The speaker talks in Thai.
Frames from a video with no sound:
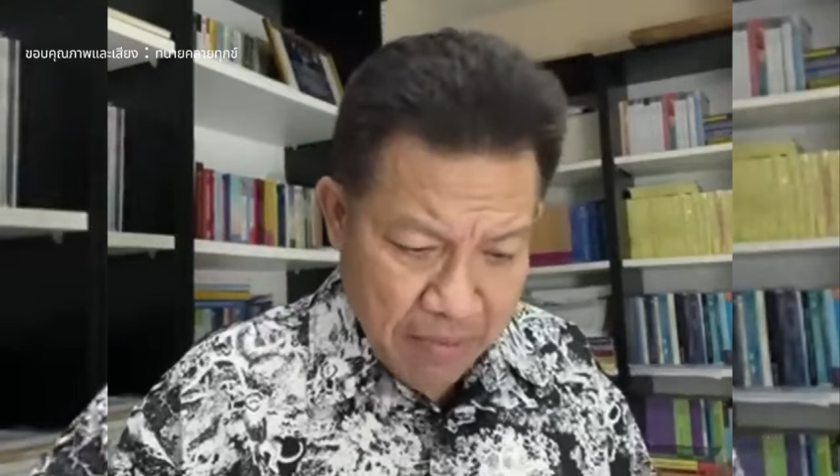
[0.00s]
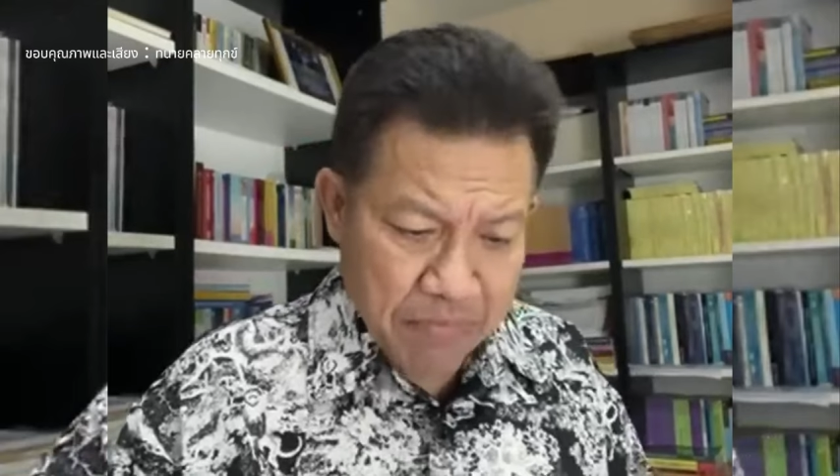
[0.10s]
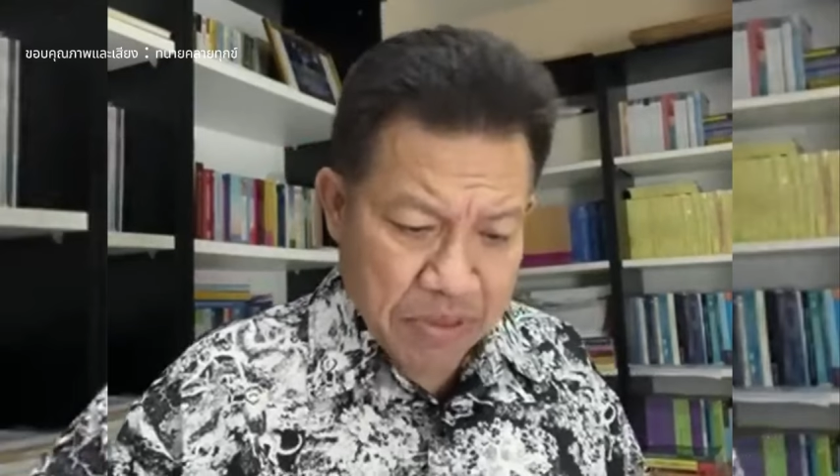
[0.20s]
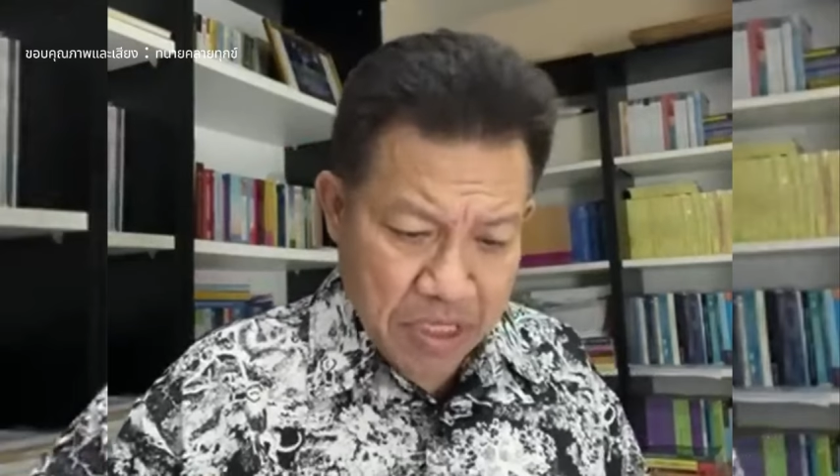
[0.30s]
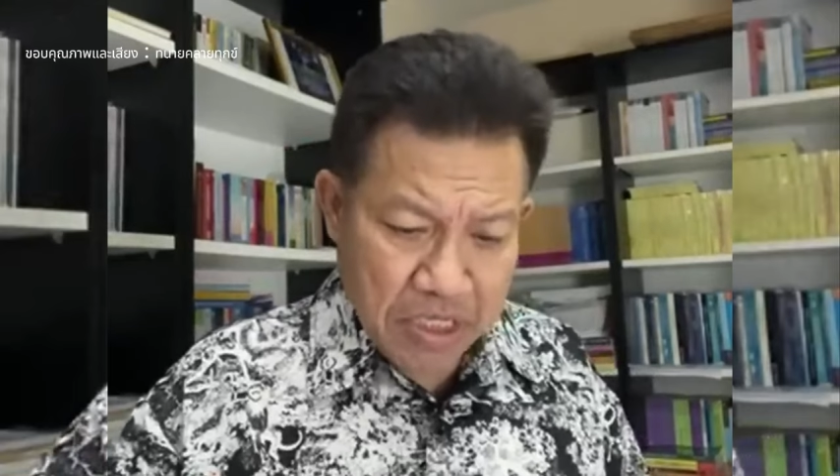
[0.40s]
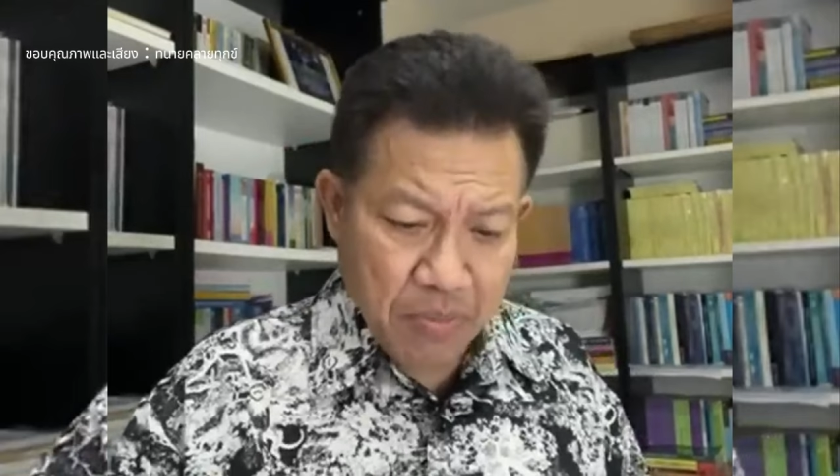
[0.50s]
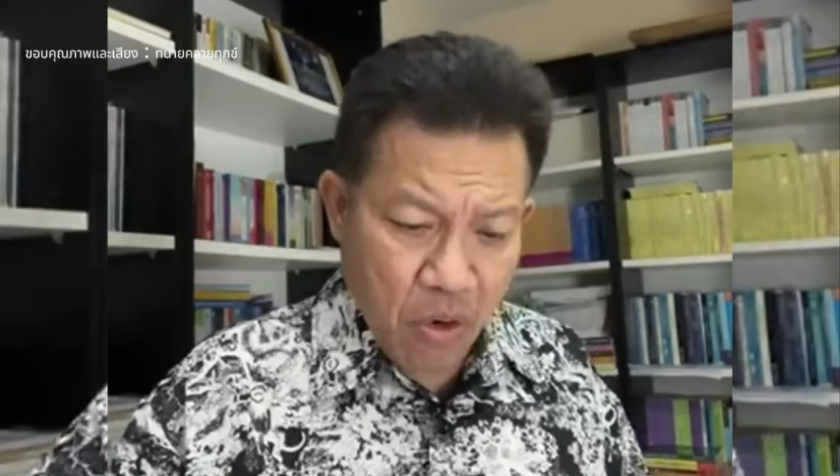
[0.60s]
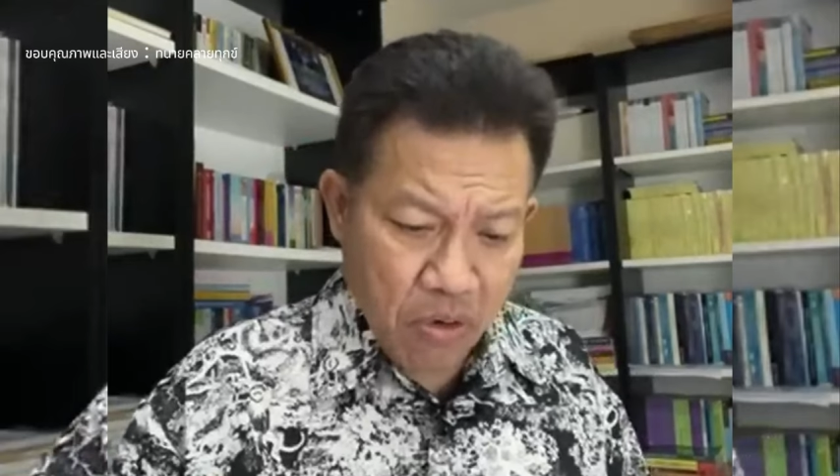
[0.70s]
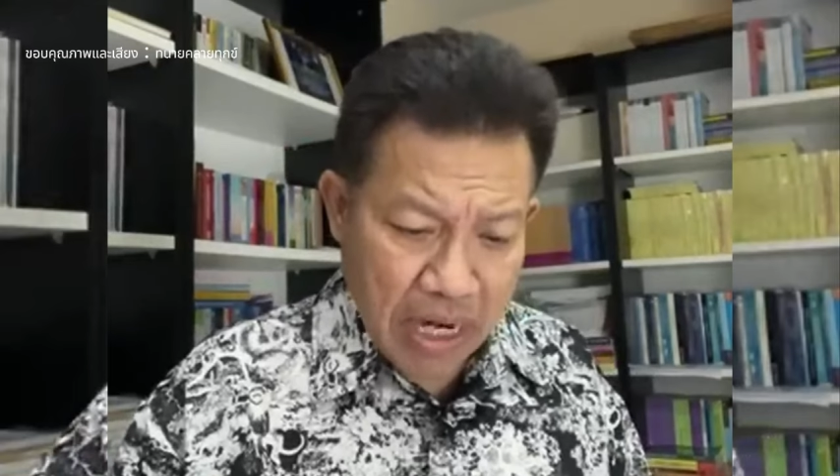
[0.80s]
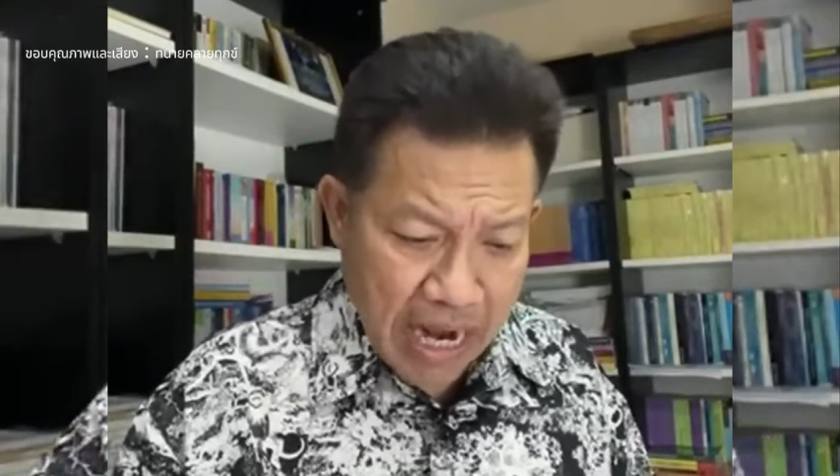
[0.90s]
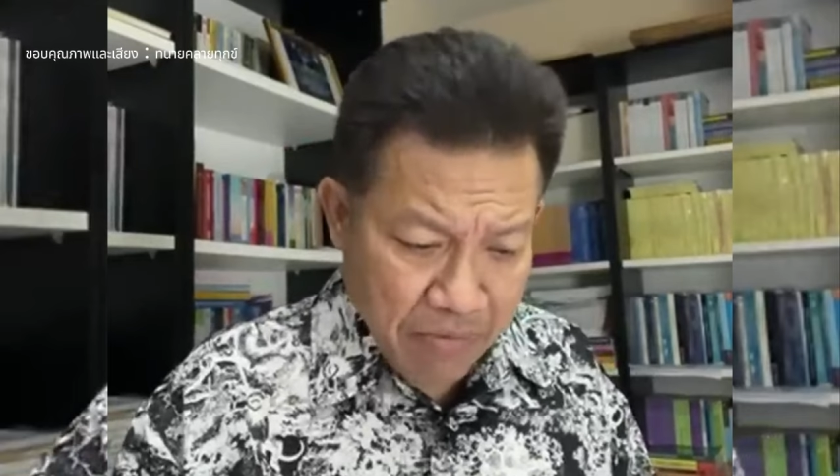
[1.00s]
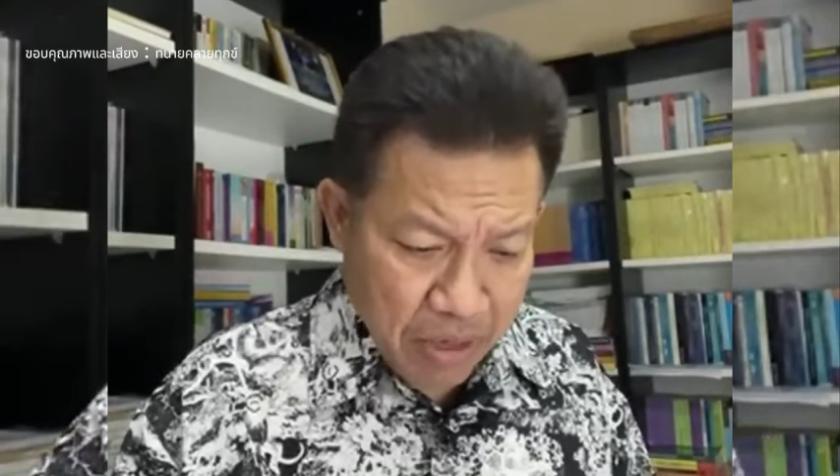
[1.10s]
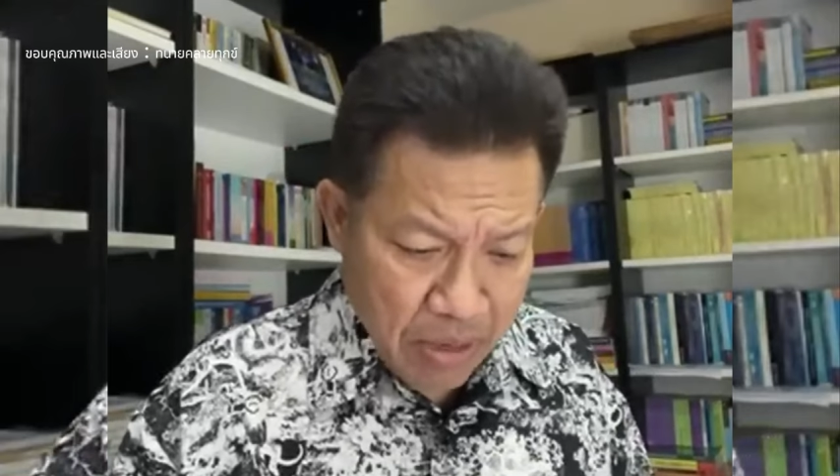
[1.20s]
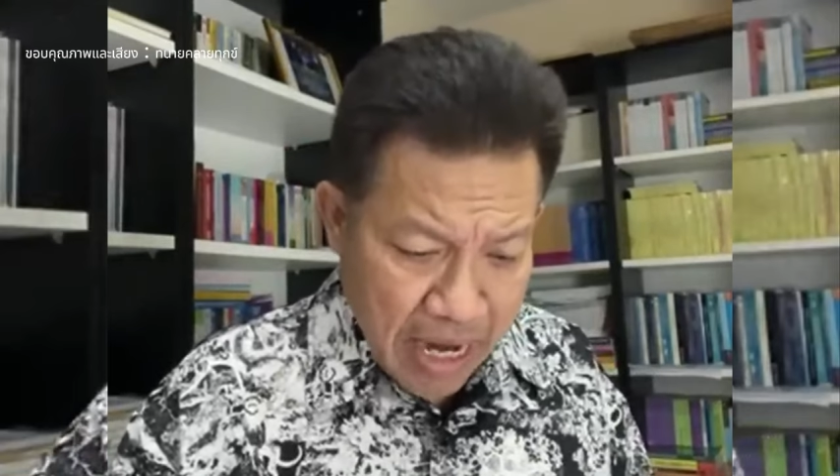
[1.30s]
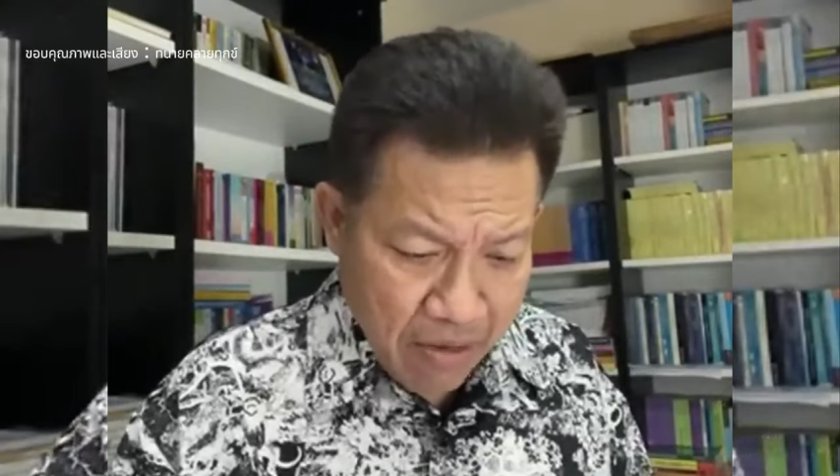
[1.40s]
ครับ46ล้าน
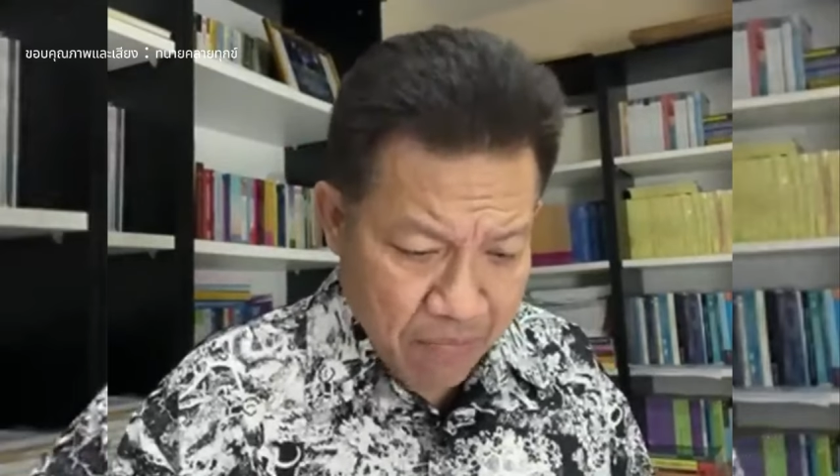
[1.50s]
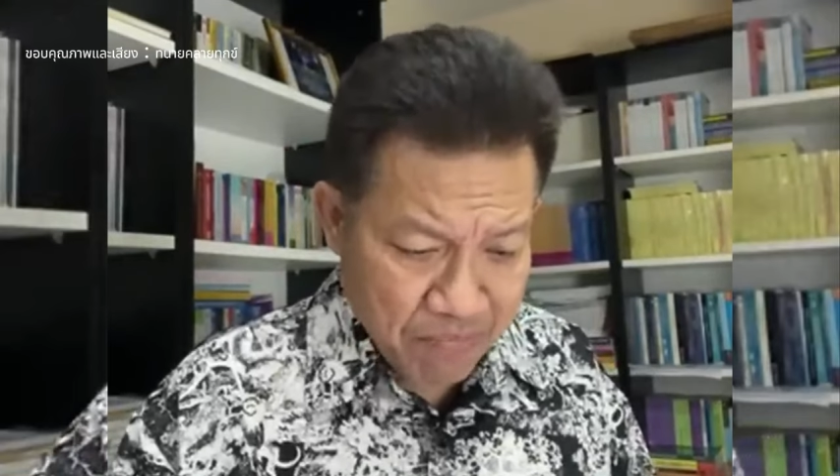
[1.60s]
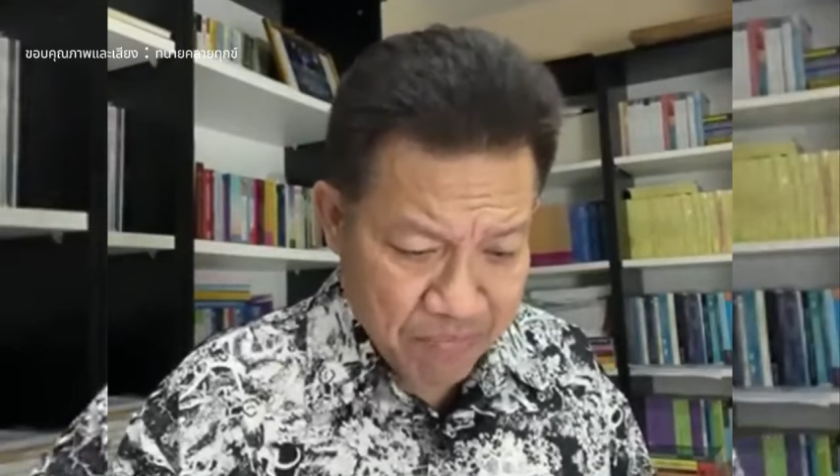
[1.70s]
วิวแล้ว